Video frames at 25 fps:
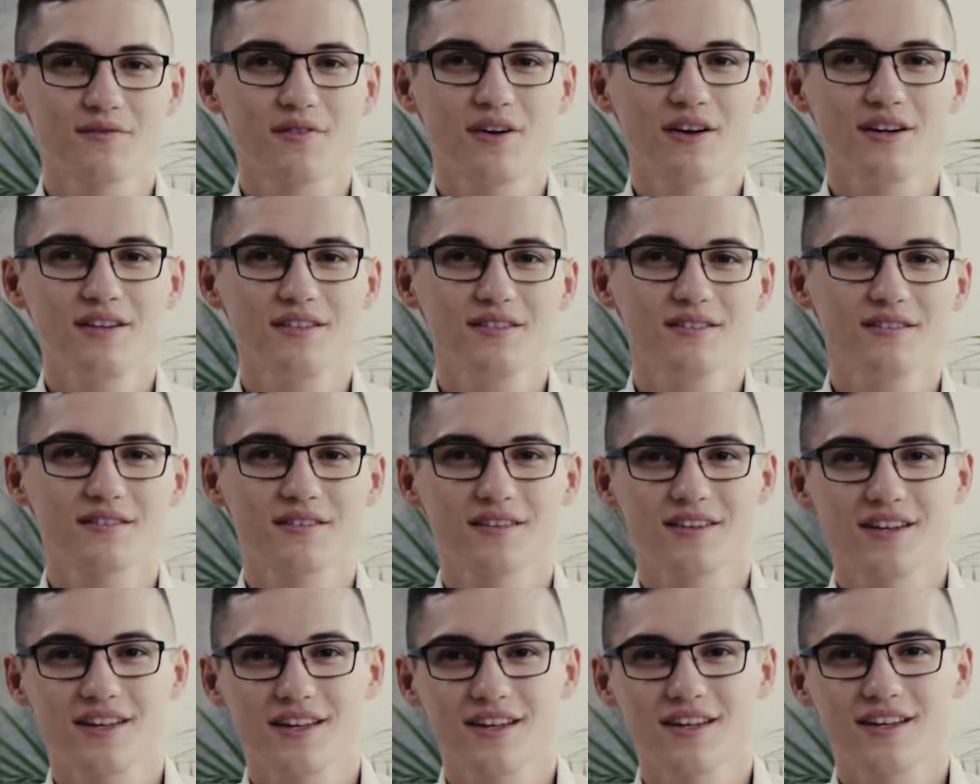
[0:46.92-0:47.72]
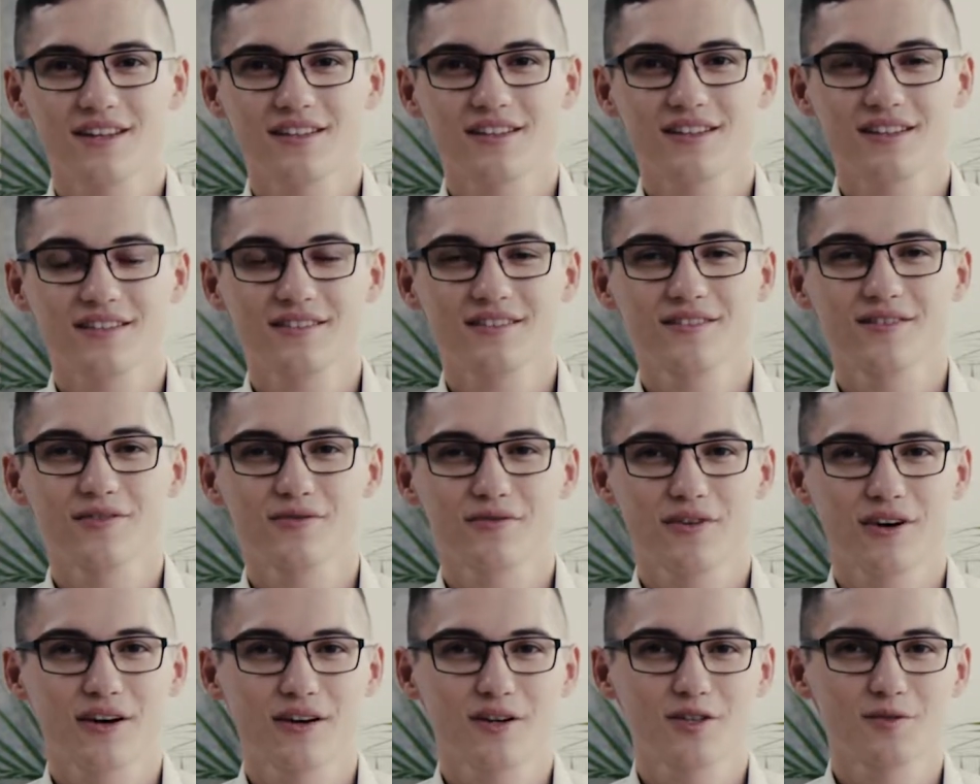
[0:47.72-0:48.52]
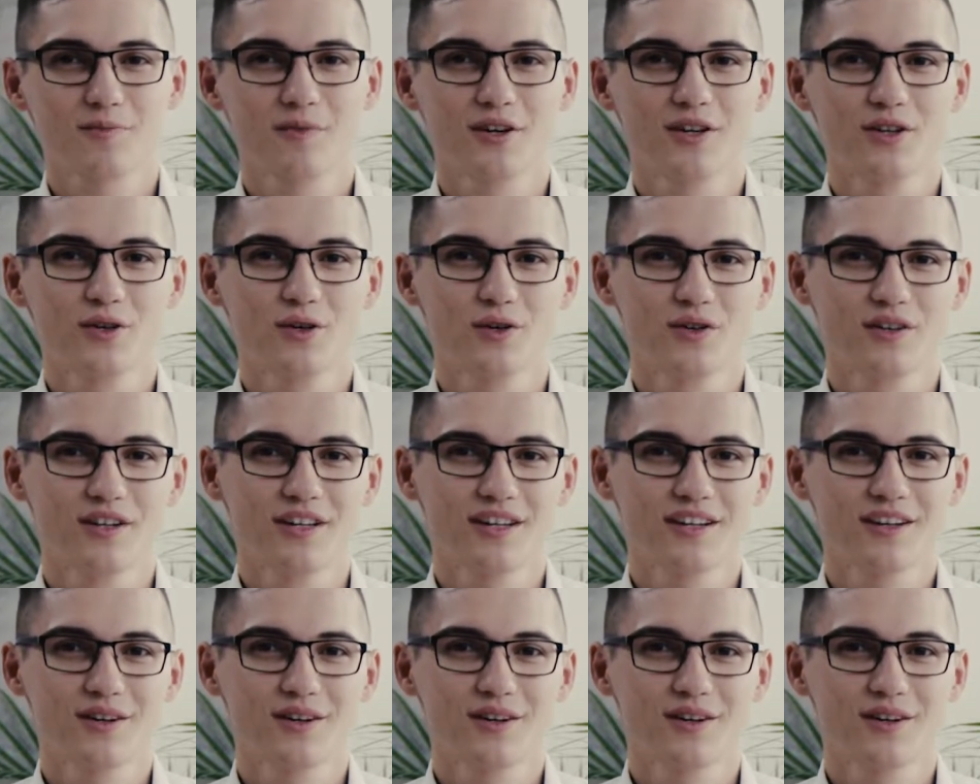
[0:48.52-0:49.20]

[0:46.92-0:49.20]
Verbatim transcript: weiß, dann frage ich meine Kollegen